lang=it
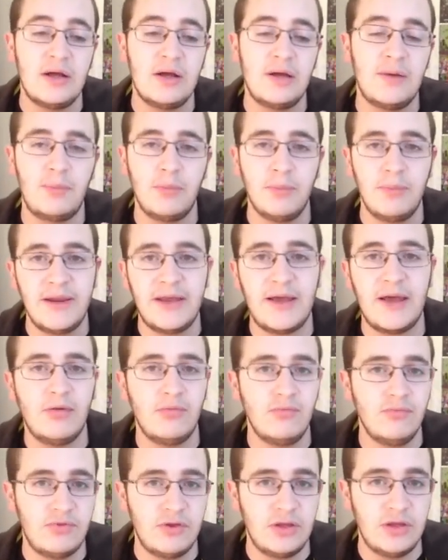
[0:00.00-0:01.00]
eh, pubblicare
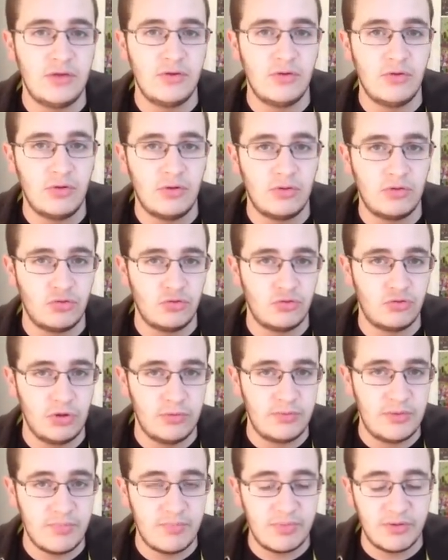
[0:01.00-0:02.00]
fare un video sulle
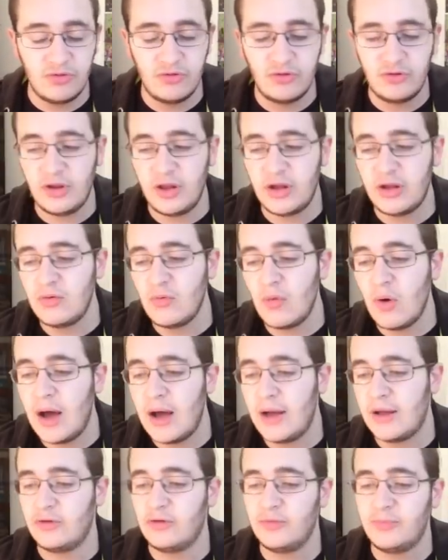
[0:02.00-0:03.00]
mie impressioni al
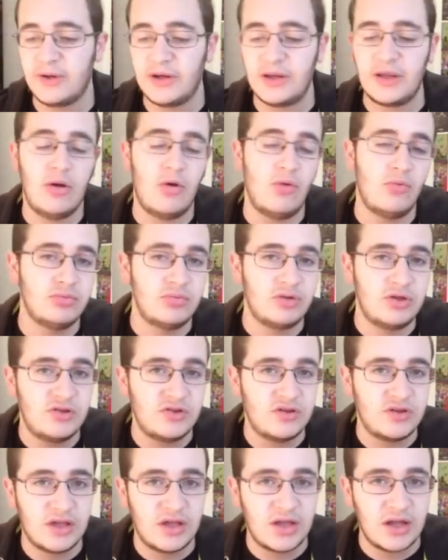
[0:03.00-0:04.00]
riguardo perché ho, un
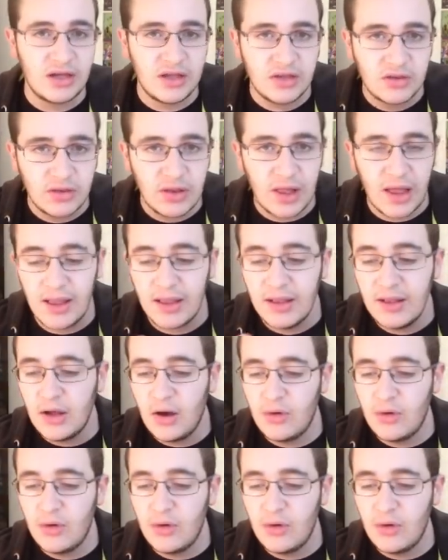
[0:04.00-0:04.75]
discreta,